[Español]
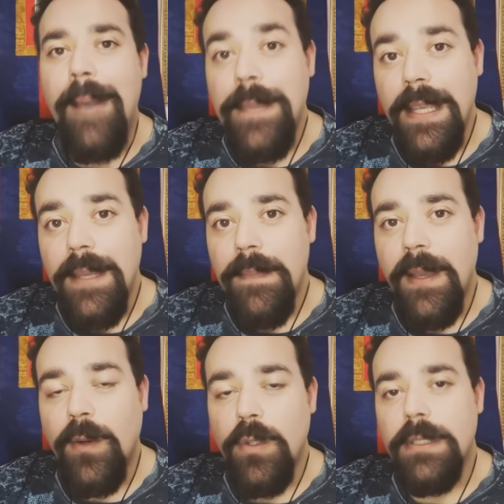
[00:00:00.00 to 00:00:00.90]
A mí
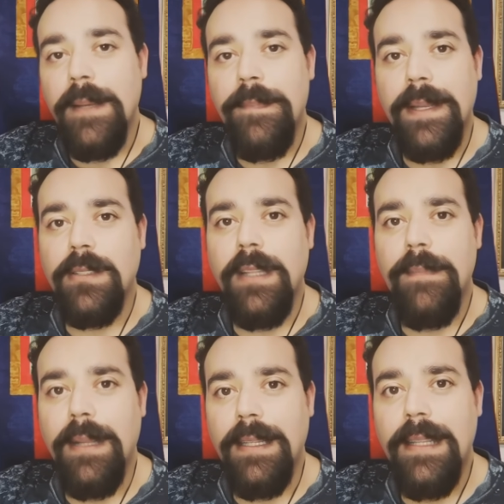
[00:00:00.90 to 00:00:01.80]
me gusta
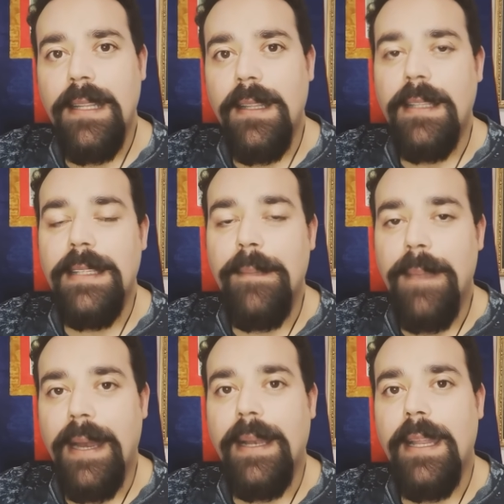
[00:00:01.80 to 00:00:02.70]
personalmente
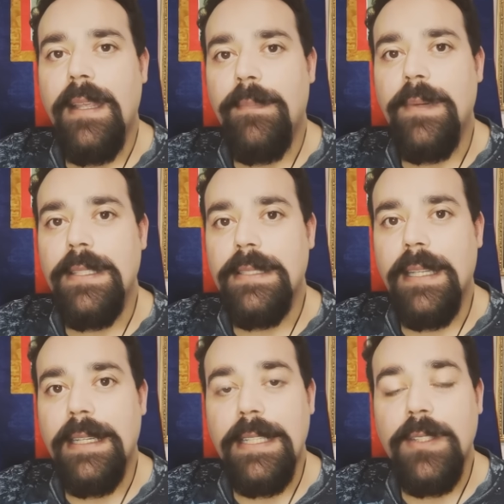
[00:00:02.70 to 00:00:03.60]
llamarle
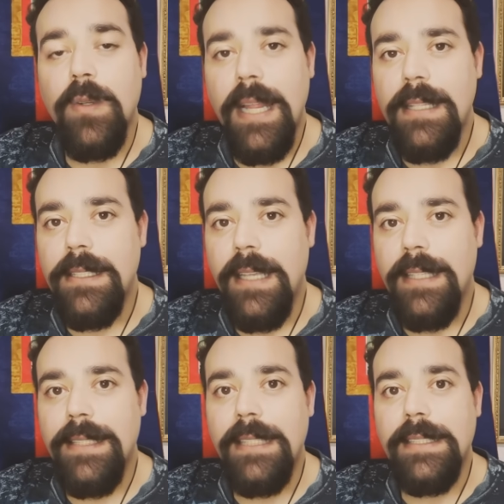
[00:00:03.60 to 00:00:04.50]
pues
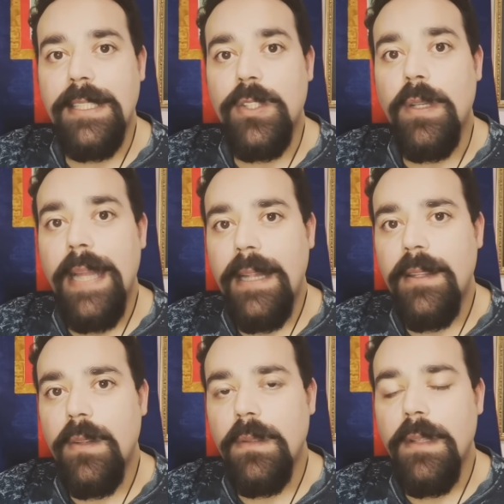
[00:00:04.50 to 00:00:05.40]
resonancia, estás
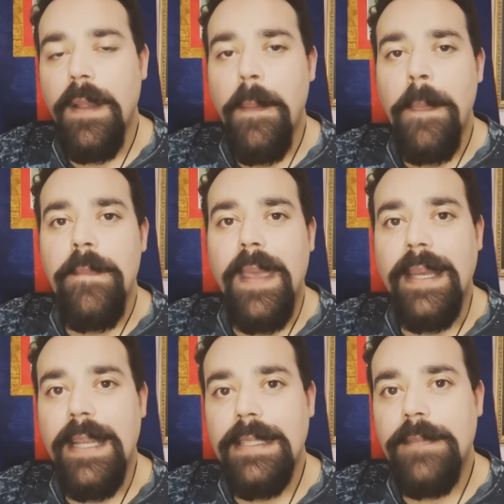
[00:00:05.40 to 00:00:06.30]
resonando
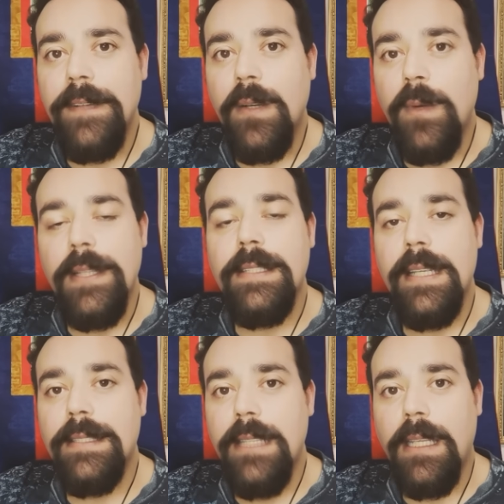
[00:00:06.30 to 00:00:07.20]
en esa
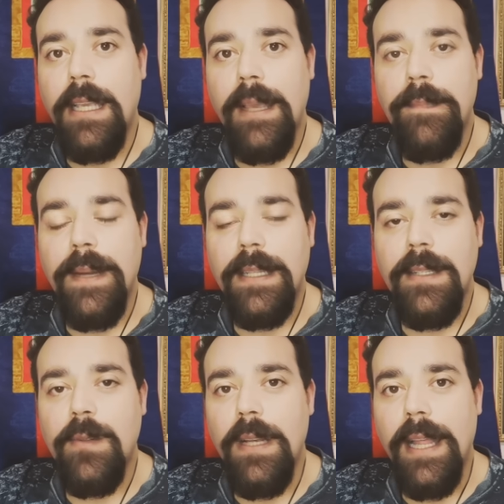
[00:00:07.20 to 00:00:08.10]
frecuencia psíquica en
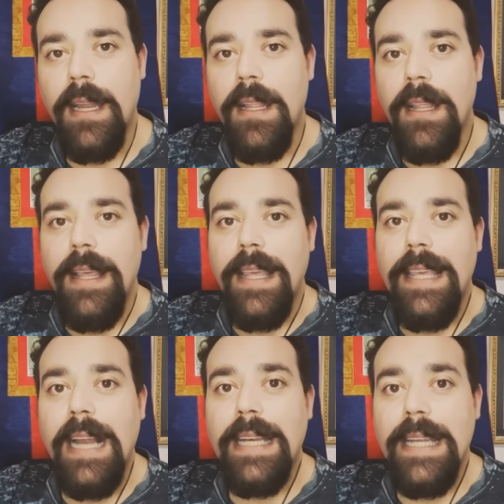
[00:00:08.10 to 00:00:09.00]
particular
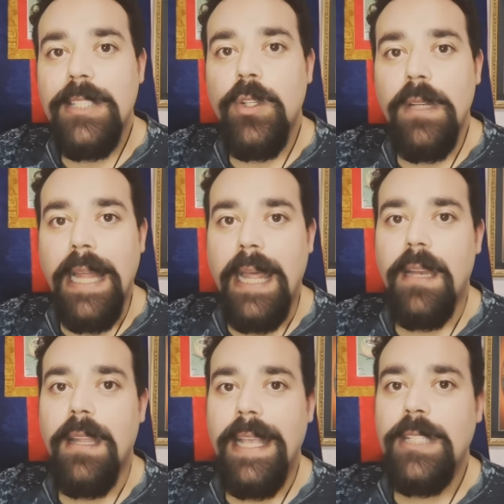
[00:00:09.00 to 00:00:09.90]
y al
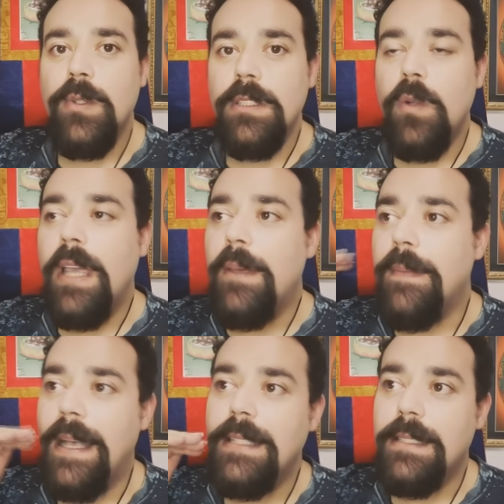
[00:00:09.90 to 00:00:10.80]
resonar eso es lo que
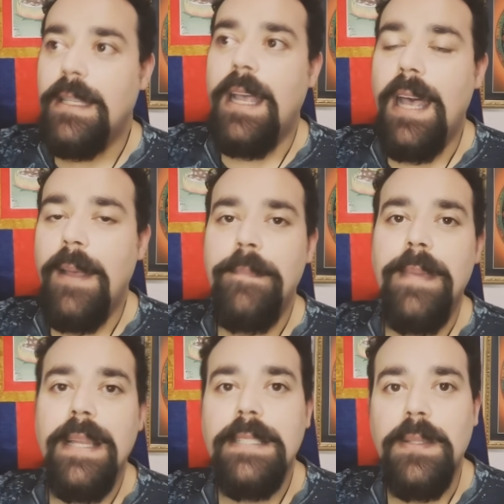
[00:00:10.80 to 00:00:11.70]
vas a
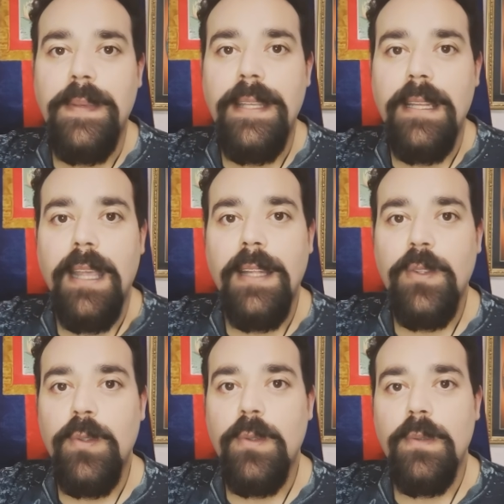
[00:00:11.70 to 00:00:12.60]
percibir
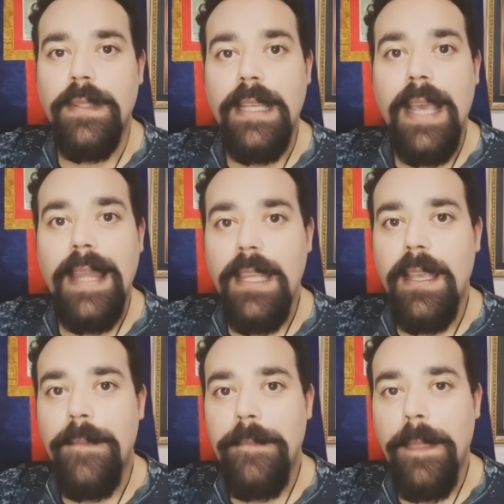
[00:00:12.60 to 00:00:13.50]
en tu día a
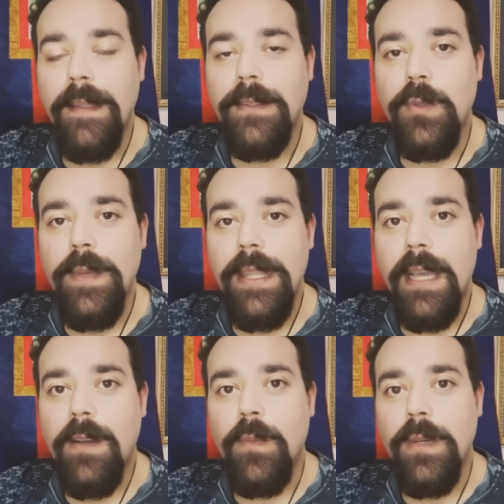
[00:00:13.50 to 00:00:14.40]
día, en tu
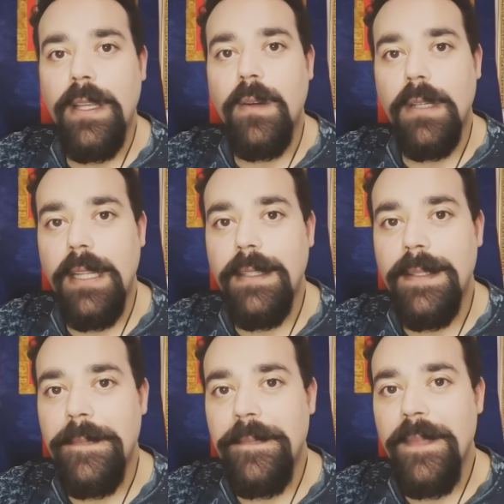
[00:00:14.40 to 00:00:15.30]
vida común y
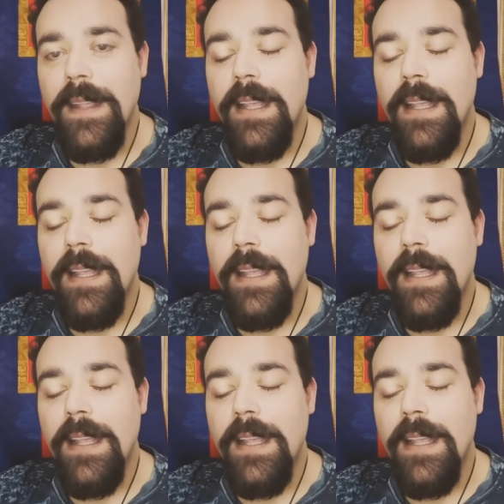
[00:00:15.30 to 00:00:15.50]
corriente.